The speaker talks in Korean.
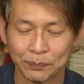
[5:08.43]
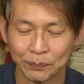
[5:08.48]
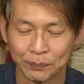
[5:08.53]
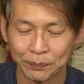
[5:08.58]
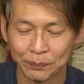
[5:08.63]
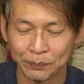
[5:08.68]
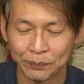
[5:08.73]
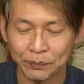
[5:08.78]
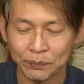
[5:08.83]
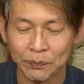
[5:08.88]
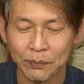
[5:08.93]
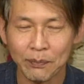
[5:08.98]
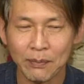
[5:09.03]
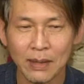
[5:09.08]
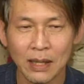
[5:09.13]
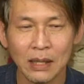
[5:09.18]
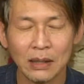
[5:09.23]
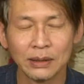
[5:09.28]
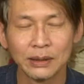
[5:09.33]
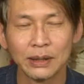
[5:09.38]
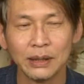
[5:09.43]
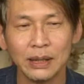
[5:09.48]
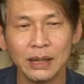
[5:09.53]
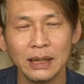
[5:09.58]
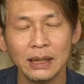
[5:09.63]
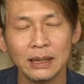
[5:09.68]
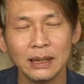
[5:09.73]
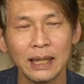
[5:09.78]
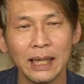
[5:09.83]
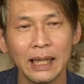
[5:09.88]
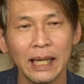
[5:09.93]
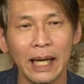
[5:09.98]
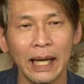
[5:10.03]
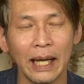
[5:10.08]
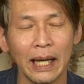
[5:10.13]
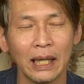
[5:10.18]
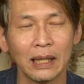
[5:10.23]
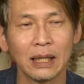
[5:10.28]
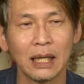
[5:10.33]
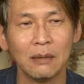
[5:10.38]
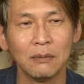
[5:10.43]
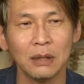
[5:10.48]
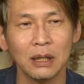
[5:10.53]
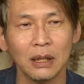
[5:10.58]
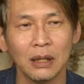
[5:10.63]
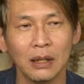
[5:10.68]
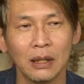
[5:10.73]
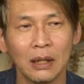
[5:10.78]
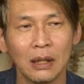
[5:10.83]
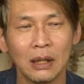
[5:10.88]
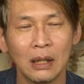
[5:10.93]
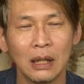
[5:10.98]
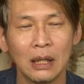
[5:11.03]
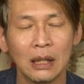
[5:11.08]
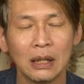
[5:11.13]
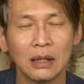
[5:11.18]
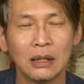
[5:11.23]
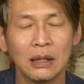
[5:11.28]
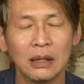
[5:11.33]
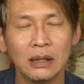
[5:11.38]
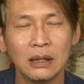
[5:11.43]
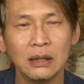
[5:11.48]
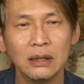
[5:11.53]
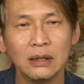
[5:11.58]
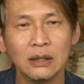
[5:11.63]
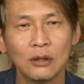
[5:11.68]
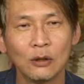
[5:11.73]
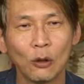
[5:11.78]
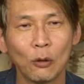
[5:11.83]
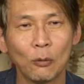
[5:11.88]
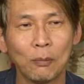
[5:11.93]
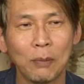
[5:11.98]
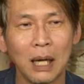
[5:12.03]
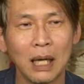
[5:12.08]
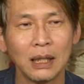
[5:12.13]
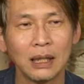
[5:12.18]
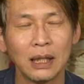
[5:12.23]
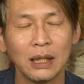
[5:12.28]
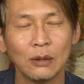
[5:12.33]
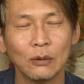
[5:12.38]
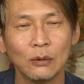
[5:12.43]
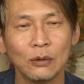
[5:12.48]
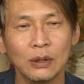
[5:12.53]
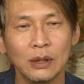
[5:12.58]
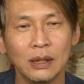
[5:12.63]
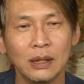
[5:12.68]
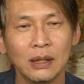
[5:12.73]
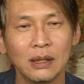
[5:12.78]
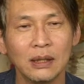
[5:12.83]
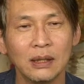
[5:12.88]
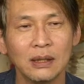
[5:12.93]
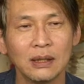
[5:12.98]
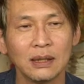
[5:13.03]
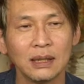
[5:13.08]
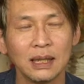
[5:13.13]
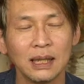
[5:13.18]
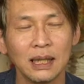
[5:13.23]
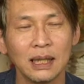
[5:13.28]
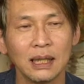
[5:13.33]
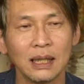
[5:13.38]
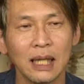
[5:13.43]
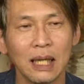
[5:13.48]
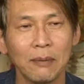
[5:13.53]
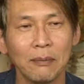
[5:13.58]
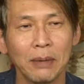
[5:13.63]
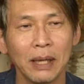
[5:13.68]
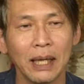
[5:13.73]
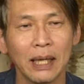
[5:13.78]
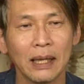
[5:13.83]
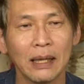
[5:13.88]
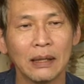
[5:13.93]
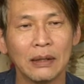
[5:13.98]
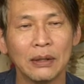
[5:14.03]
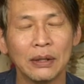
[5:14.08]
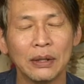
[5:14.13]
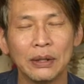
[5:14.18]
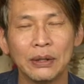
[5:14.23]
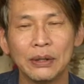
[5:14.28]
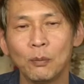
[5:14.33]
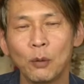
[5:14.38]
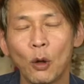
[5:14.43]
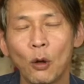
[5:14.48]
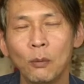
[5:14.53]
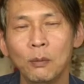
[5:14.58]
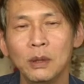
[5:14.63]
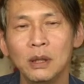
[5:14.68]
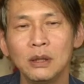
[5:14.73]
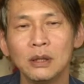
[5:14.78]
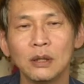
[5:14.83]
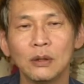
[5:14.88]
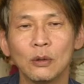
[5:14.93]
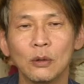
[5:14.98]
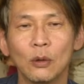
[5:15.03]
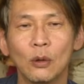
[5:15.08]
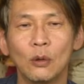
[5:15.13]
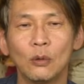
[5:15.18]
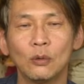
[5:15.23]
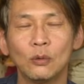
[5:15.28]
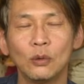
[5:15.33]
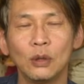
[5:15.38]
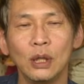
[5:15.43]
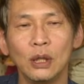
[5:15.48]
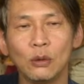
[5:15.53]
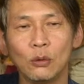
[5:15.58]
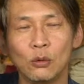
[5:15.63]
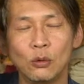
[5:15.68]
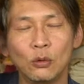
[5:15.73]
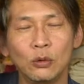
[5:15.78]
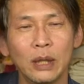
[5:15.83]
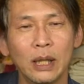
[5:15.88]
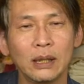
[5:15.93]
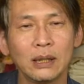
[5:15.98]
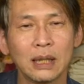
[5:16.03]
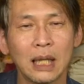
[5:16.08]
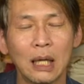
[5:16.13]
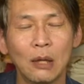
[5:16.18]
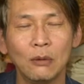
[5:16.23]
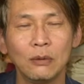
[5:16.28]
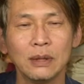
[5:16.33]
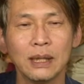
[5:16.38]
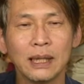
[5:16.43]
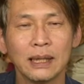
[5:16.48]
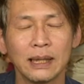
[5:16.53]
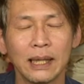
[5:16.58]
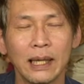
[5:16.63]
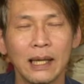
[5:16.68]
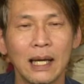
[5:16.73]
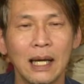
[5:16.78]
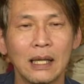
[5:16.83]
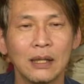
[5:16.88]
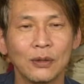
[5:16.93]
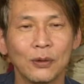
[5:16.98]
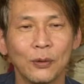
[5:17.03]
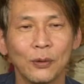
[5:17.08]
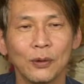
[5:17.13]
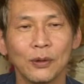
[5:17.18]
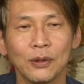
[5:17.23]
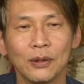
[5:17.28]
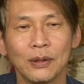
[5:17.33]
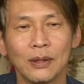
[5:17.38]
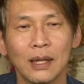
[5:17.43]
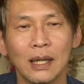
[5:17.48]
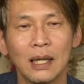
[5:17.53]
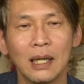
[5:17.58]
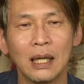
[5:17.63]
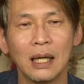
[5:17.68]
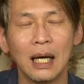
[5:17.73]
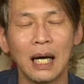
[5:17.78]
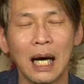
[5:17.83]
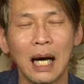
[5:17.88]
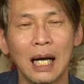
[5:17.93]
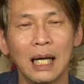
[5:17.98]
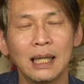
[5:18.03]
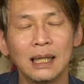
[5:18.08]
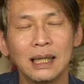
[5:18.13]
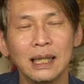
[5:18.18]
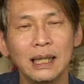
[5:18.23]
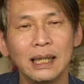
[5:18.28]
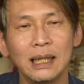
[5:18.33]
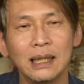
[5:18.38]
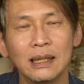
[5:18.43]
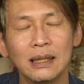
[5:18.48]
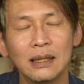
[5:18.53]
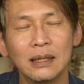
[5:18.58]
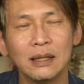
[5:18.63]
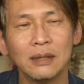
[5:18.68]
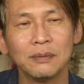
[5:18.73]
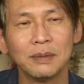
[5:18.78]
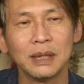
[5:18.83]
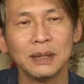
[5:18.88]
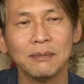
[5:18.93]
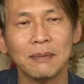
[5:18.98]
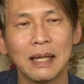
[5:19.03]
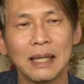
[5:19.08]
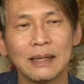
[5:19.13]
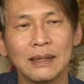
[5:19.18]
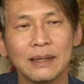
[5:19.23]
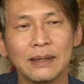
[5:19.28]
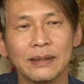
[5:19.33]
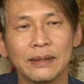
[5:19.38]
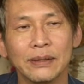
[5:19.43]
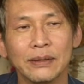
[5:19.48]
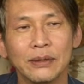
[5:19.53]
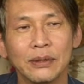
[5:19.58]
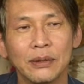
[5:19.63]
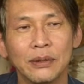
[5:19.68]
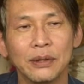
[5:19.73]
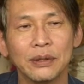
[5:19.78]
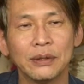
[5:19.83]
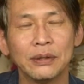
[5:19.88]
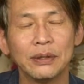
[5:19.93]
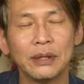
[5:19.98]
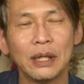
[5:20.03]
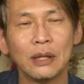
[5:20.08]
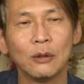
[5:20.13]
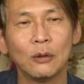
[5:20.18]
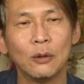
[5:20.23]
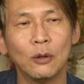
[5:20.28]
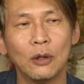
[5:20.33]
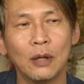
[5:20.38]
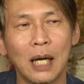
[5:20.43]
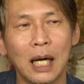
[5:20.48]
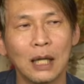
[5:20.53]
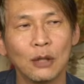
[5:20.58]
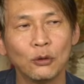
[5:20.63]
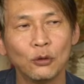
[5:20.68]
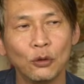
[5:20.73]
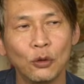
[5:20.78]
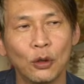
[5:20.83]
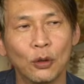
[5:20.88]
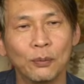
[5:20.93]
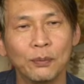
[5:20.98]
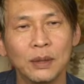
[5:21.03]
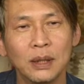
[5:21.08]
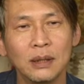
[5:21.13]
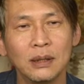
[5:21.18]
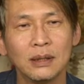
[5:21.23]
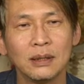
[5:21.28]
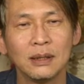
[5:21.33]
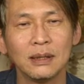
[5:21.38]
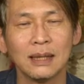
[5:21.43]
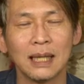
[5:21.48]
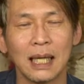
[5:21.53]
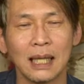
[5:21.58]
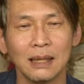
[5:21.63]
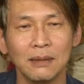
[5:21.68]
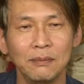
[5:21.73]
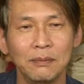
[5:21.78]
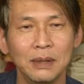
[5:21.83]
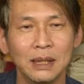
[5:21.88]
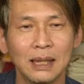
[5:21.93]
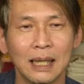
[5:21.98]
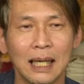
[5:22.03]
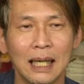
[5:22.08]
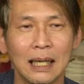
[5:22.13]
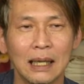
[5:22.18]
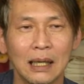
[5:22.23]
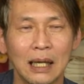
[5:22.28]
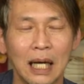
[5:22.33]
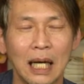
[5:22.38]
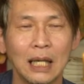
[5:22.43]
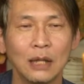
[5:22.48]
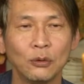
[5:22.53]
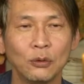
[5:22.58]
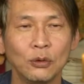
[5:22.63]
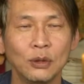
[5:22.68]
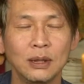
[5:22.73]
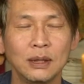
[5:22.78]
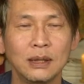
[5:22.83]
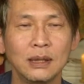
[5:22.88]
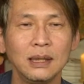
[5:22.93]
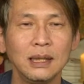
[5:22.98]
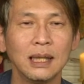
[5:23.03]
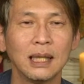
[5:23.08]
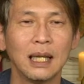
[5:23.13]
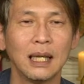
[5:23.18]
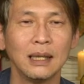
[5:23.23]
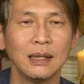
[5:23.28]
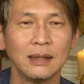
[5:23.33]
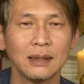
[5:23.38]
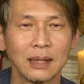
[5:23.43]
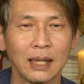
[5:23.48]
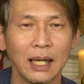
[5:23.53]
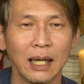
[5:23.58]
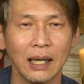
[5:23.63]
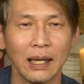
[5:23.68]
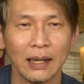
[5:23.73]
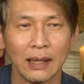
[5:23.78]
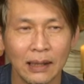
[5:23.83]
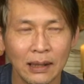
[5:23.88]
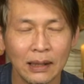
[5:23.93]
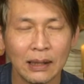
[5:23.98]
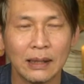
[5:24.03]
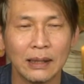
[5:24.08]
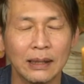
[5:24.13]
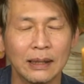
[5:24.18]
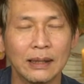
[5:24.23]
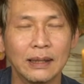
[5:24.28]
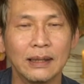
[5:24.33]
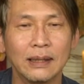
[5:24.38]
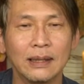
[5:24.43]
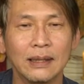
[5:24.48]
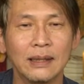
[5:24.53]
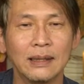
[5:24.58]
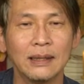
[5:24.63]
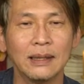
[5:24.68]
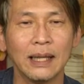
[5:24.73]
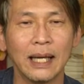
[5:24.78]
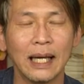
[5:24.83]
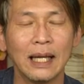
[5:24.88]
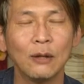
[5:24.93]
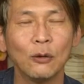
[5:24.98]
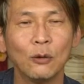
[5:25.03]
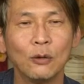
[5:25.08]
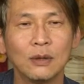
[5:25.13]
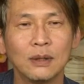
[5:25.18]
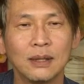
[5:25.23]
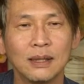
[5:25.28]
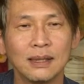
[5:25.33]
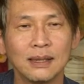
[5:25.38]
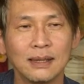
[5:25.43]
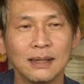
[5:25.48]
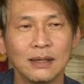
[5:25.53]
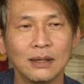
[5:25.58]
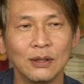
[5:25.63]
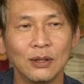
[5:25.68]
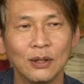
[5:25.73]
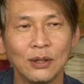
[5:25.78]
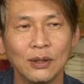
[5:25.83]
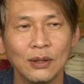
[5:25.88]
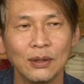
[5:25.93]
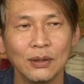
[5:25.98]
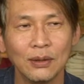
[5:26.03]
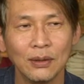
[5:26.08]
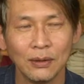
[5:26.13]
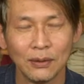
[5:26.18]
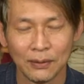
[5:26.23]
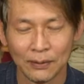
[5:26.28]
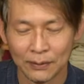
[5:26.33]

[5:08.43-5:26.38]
음. 그래서 인생의 해답을 근원적으로 밝히고 있는 것이기 때문에 표면적으로 우리 두뇌 차원의 생각으로는 알기 어렵지만은 그래도 알 수 없는 것은 아닙니다. 알 수 있으니까 이렇게 어, 해놓은 거거든요.